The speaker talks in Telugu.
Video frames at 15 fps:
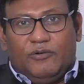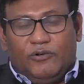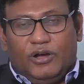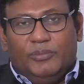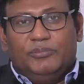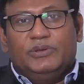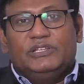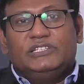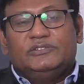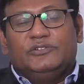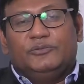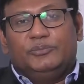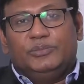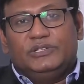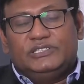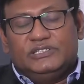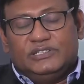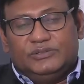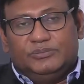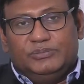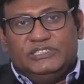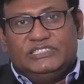ఒక
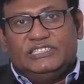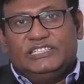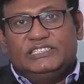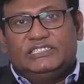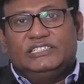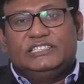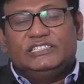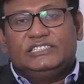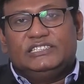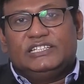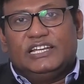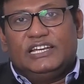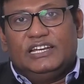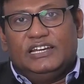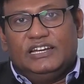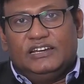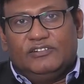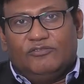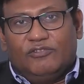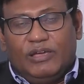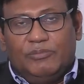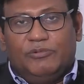బిజినెస్ డిజిటల్
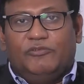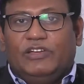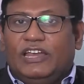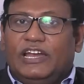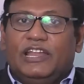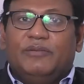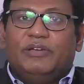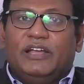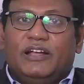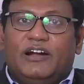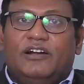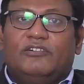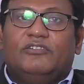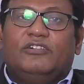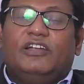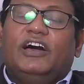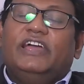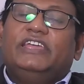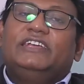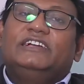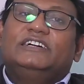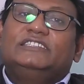వైపు వెళ్ళడమే కాకుండా
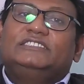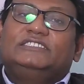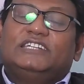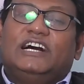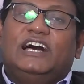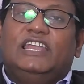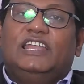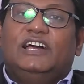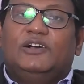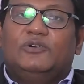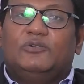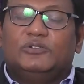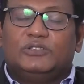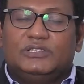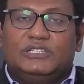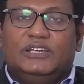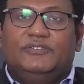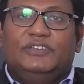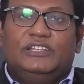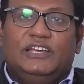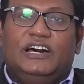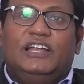ఇంకా చాలా కొత్త
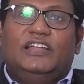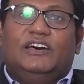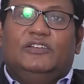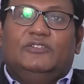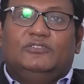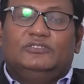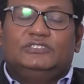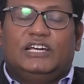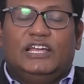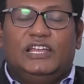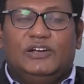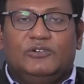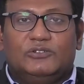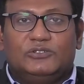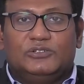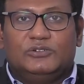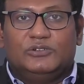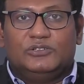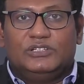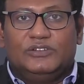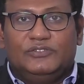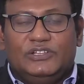విధానాలు చాలా కొత్త
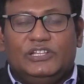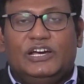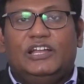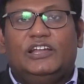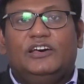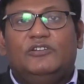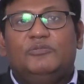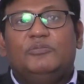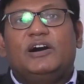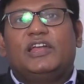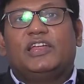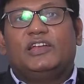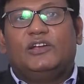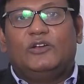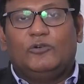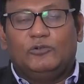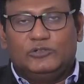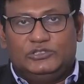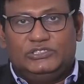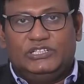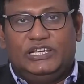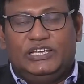కొత్త విధానాలు మార్కెట్లో
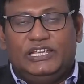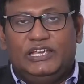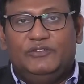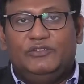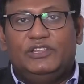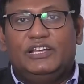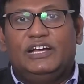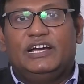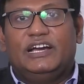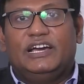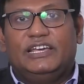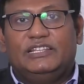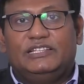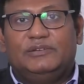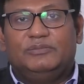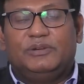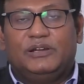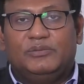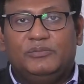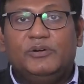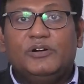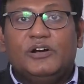వచ్చాయి ఏ విధంగా అయితే మనం